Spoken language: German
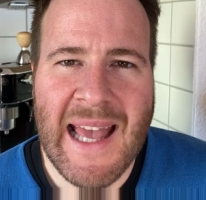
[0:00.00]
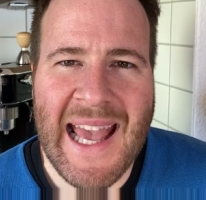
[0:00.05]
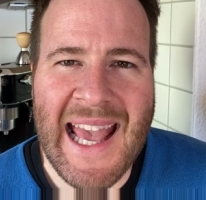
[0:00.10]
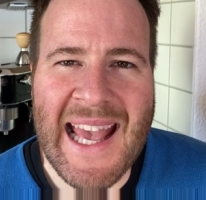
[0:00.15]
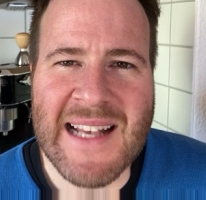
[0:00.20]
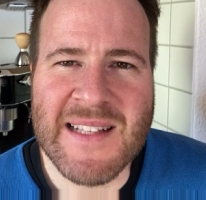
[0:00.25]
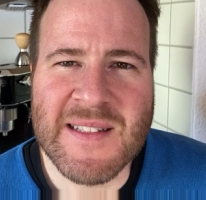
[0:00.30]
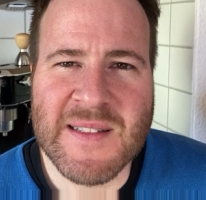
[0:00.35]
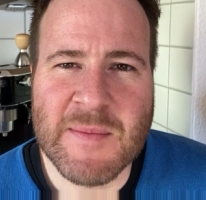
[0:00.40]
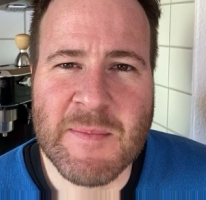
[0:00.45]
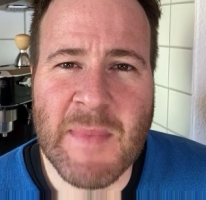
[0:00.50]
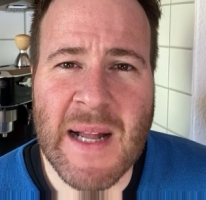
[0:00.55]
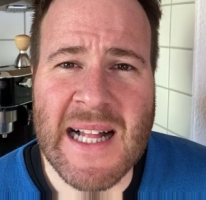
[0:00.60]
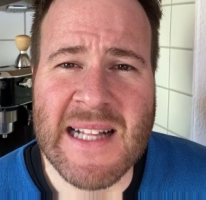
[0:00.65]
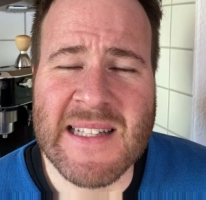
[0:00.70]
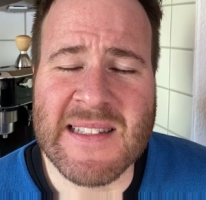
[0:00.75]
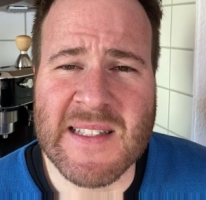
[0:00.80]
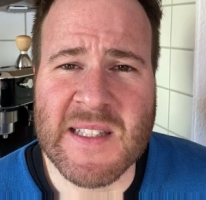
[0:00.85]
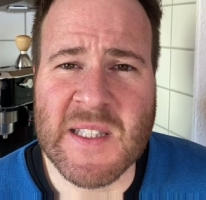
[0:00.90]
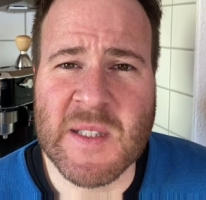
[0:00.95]

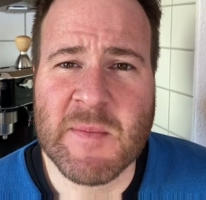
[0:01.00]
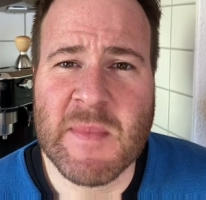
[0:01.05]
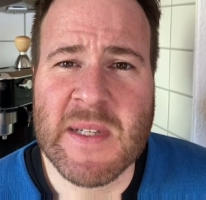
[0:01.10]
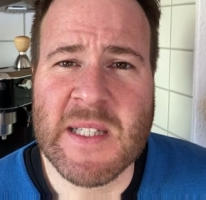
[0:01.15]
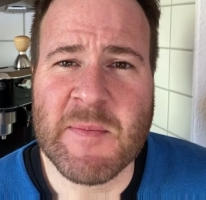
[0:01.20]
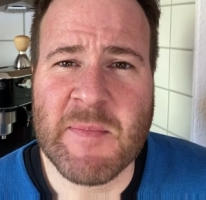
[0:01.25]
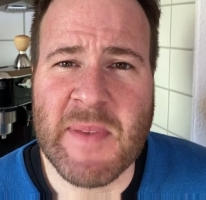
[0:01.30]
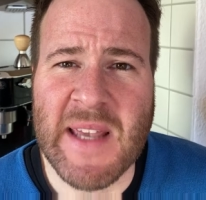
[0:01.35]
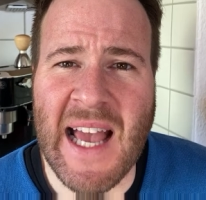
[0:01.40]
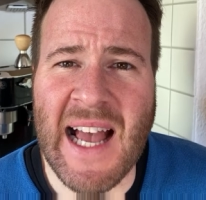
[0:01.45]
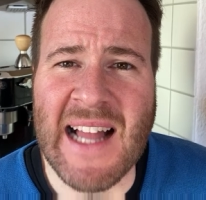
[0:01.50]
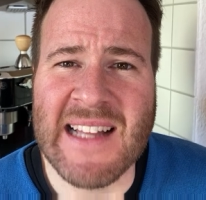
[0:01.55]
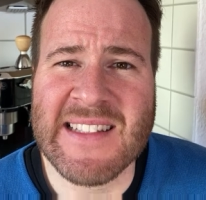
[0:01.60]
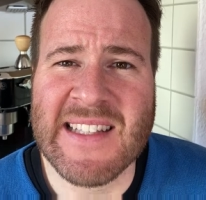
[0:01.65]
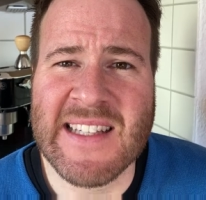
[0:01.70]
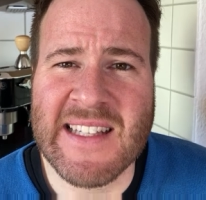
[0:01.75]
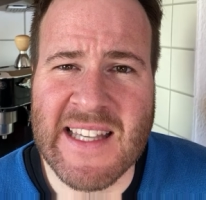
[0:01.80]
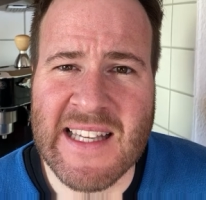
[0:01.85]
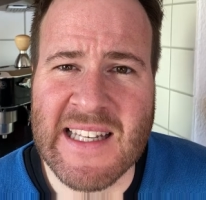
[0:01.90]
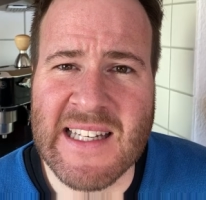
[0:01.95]
Erstmals ist mit
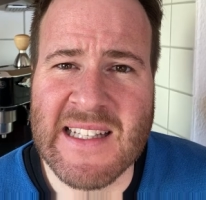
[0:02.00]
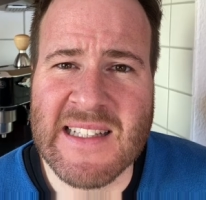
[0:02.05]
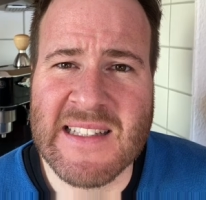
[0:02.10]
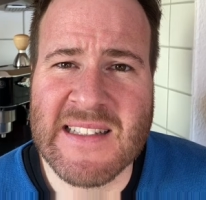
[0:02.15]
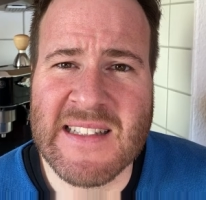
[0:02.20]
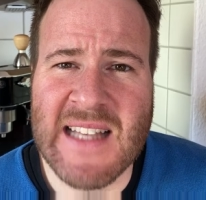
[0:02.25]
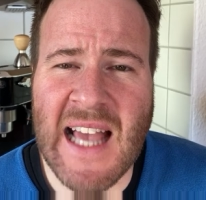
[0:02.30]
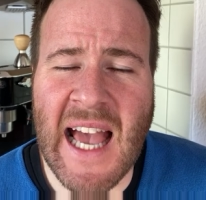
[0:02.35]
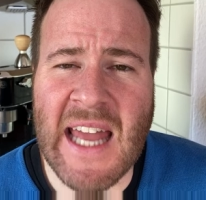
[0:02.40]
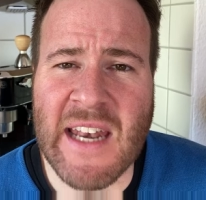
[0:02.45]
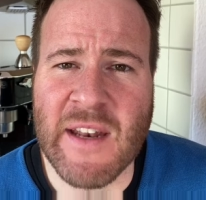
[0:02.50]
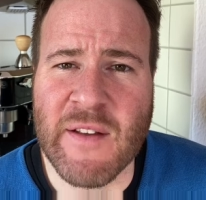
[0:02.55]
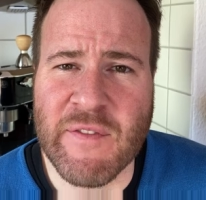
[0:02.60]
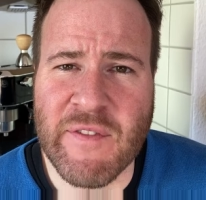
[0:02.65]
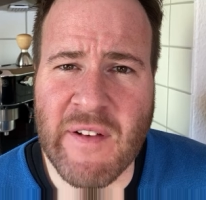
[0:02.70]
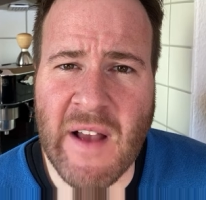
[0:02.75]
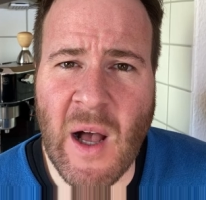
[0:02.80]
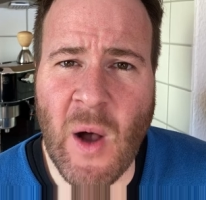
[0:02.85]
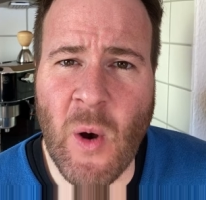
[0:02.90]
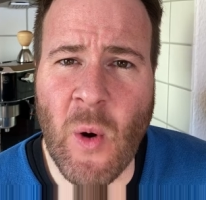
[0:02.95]
Beate Gillis eine
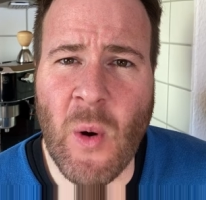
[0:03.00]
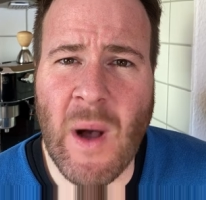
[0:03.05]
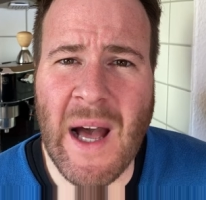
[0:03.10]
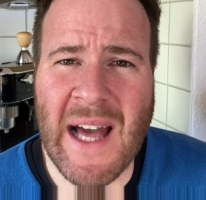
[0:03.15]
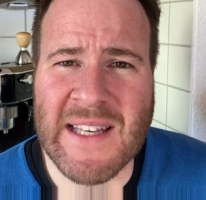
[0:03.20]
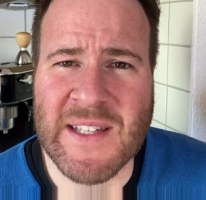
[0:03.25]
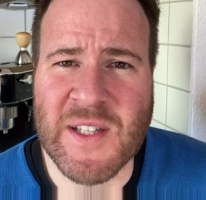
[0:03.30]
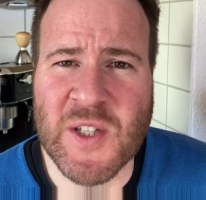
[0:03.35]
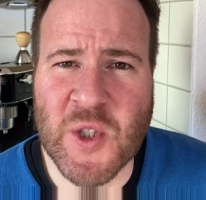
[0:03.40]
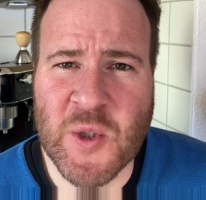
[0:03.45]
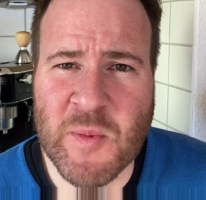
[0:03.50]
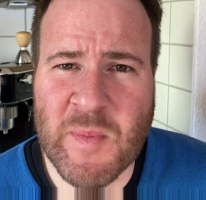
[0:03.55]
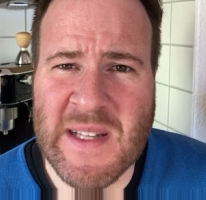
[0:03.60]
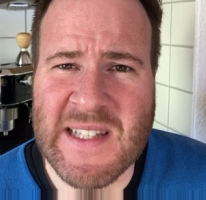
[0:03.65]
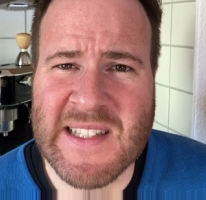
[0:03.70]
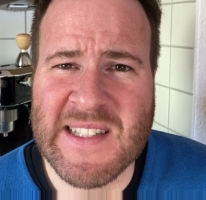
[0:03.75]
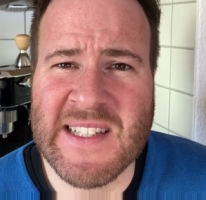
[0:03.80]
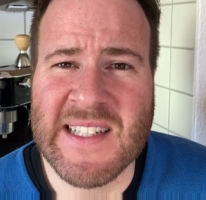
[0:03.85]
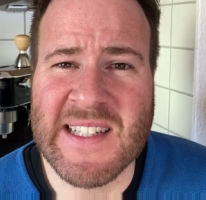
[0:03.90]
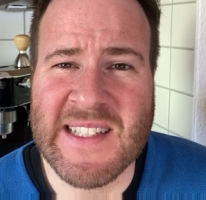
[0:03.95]
Frau an die
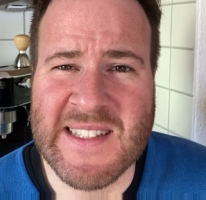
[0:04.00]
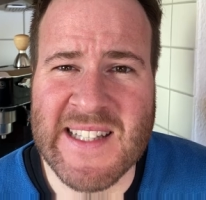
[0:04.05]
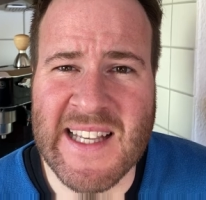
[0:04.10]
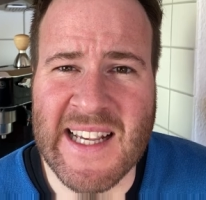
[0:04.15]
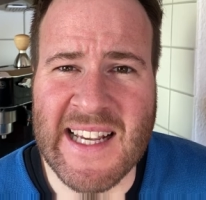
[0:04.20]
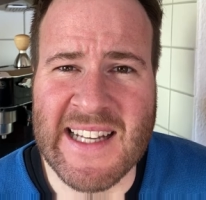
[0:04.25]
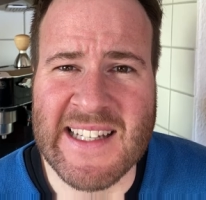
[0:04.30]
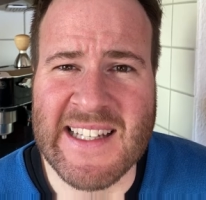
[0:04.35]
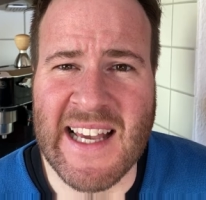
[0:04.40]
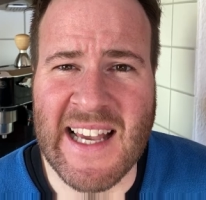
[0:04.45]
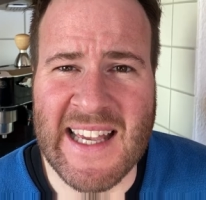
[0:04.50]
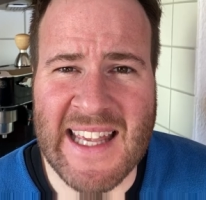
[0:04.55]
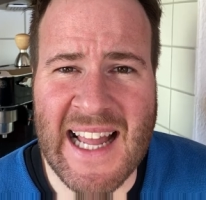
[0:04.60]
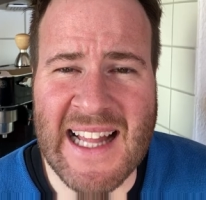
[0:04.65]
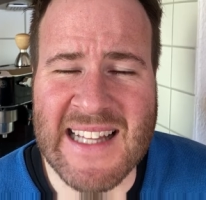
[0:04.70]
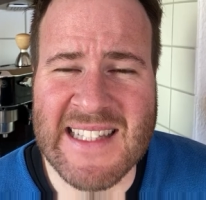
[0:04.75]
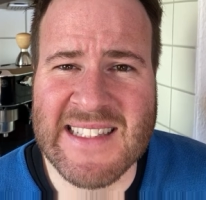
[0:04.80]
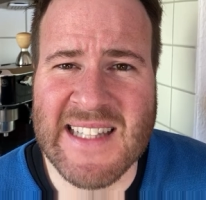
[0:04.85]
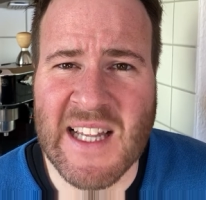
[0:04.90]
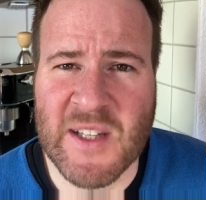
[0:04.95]
Spitze des
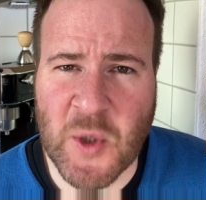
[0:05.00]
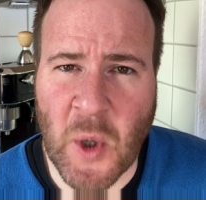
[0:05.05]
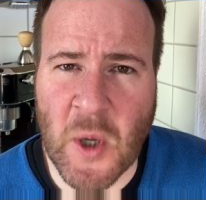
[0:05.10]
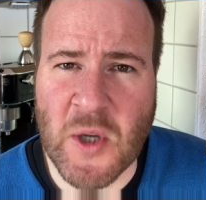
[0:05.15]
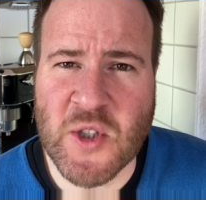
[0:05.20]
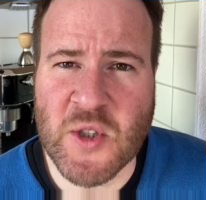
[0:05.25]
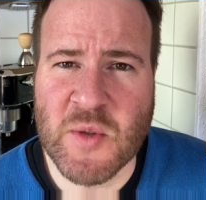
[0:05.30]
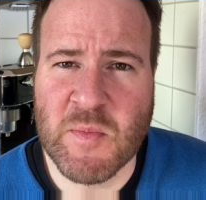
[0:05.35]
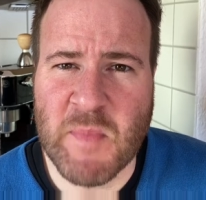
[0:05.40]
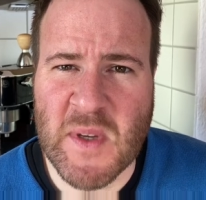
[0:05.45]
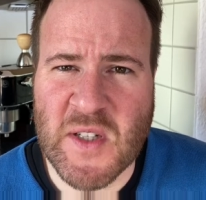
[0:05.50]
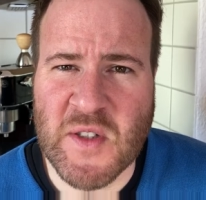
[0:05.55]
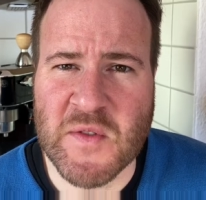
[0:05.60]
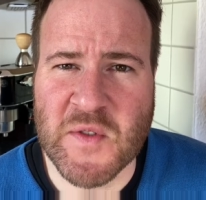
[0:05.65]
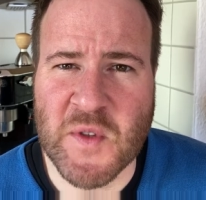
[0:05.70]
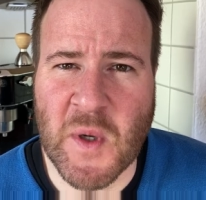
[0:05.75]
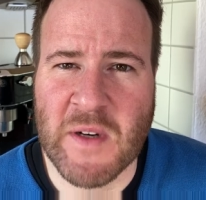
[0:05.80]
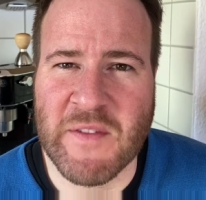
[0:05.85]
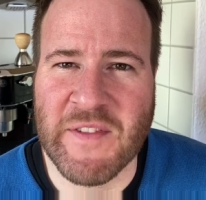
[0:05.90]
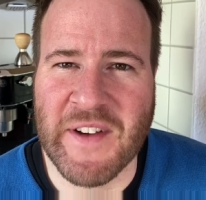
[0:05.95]
Sekretariats der Deutschen
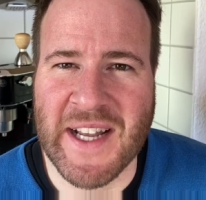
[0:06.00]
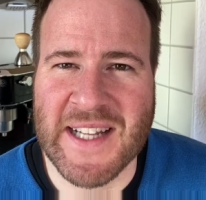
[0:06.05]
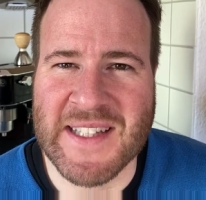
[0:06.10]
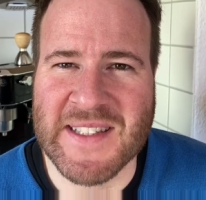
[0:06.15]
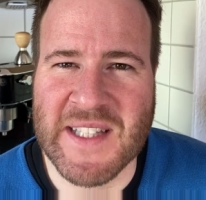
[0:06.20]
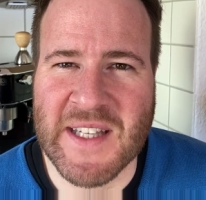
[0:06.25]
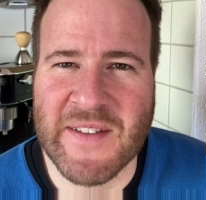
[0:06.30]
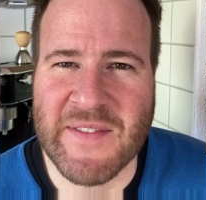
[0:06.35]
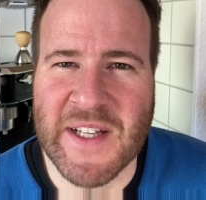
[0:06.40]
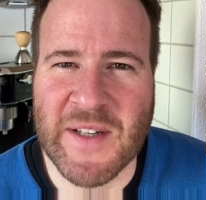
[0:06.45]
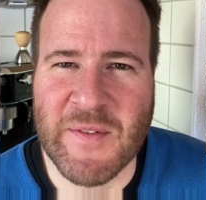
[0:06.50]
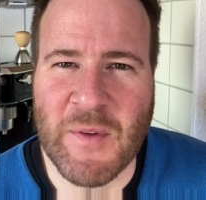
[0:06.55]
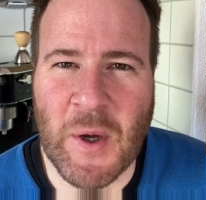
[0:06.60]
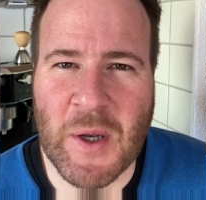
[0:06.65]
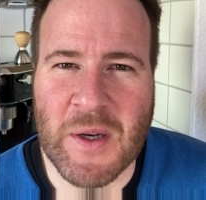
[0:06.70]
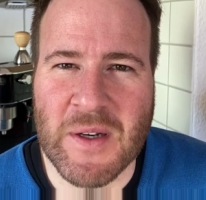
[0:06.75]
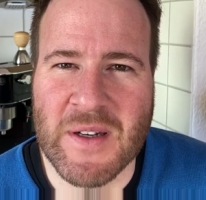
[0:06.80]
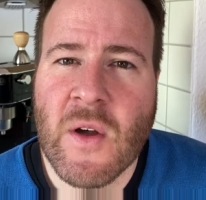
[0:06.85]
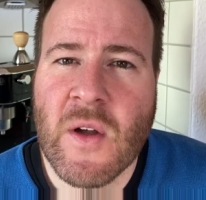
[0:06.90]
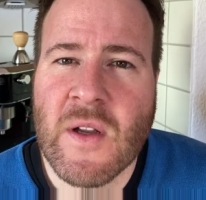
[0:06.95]
Bischofskonferenz gewählt
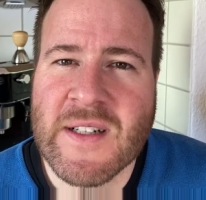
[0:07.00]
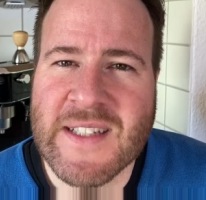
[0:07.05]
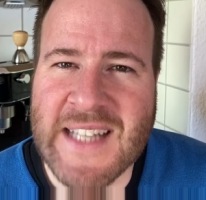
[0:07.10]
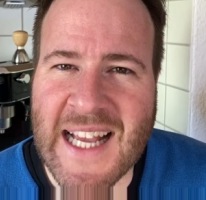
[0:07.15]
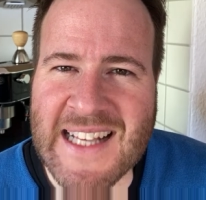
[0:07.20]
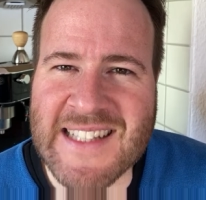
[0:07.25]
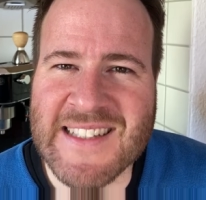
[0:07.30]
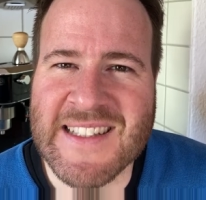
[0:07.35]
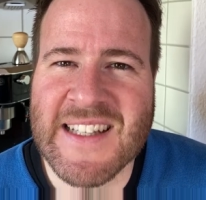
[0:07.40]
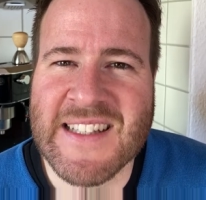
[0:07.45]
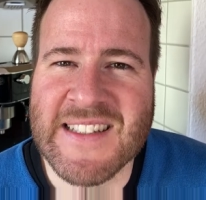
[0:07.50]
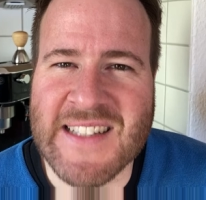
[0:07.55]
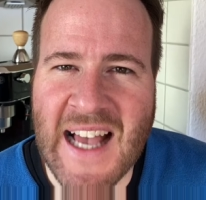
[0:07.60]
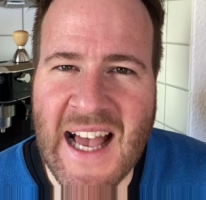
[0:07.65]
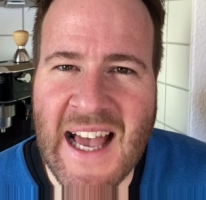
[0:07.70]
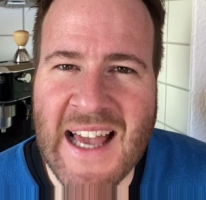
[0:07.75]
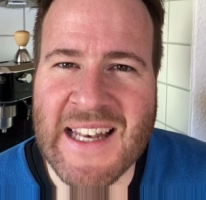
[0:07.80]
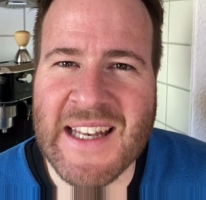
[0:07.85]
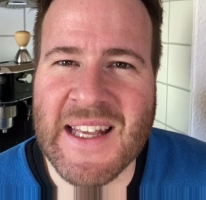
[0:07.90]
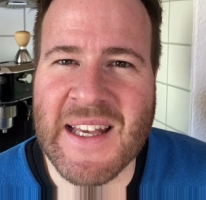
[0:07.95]
worden. Das ist
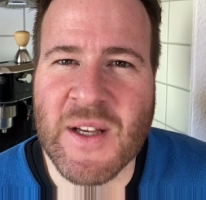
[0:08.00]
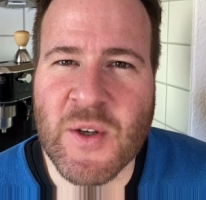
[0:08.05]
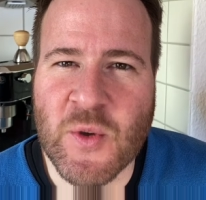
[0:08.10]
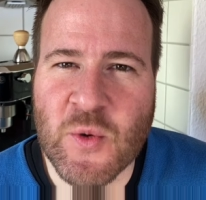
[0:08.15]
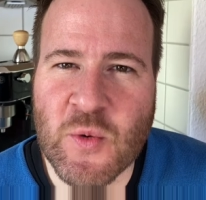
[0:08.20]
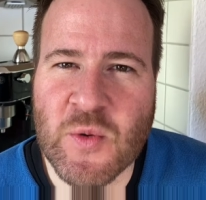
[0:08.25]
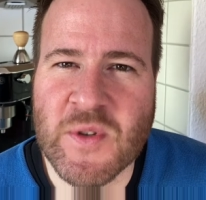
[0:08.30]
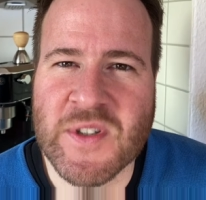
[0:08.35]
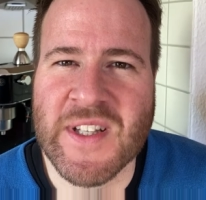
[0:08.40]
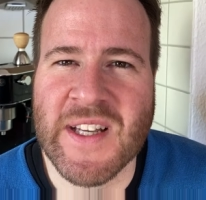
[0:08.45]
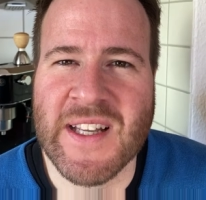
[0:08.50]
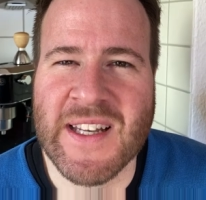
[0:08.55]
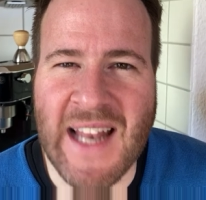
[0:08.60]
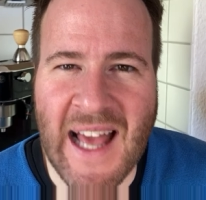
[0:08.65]
eine gute